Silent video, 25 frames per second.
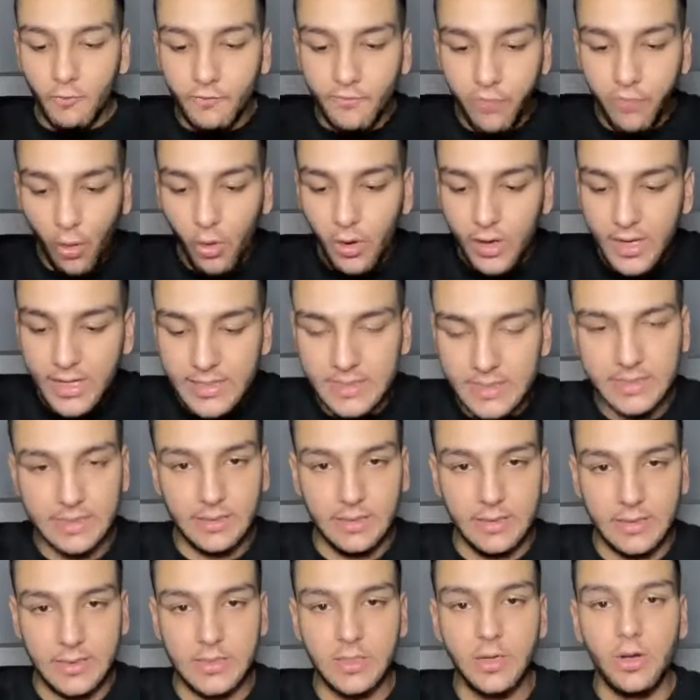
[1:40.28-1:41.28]
Wo ist
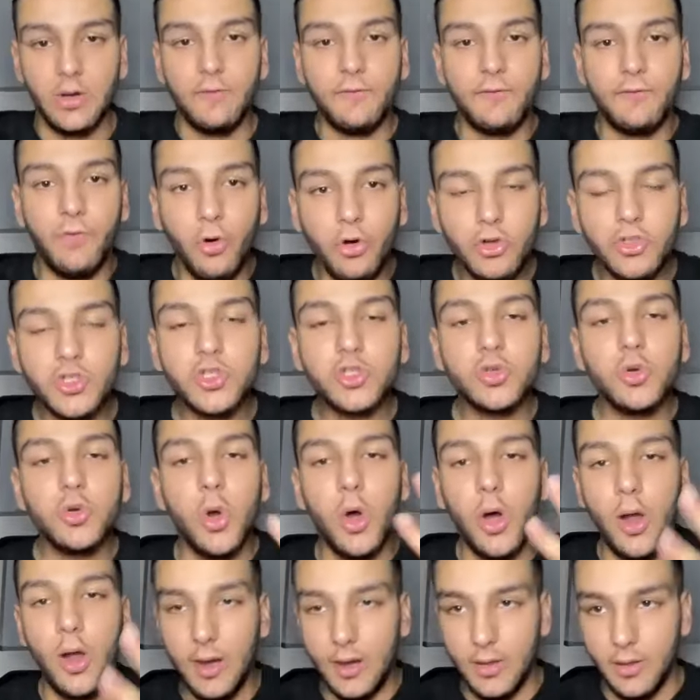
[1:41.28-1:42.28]
es? Wo
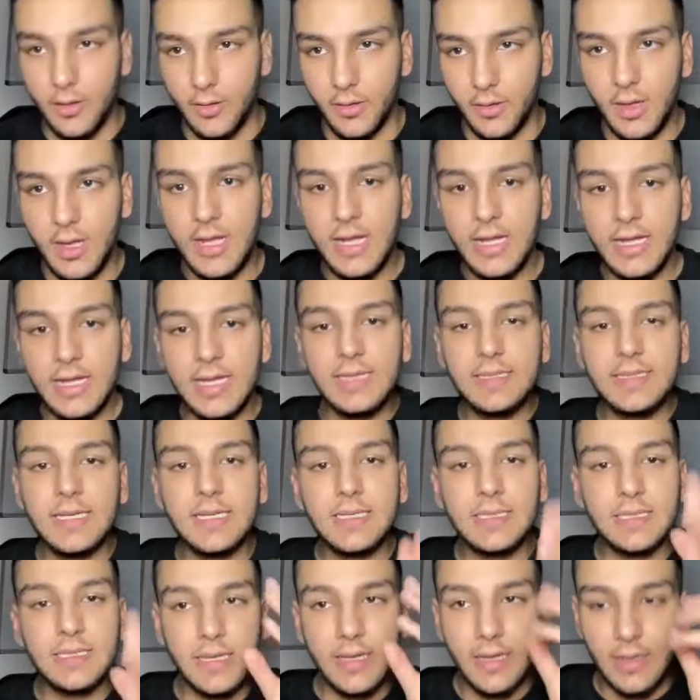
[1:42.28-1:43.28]
zur Hölle ist
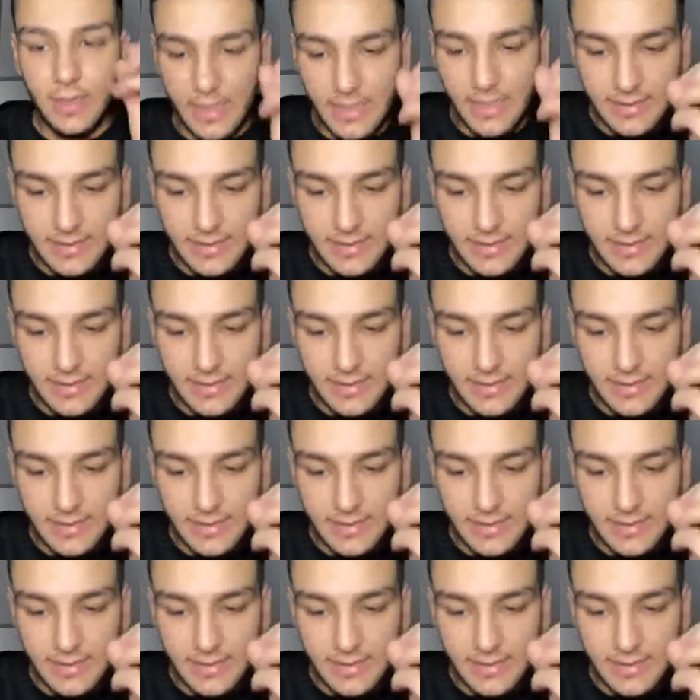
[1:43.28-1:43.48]
es,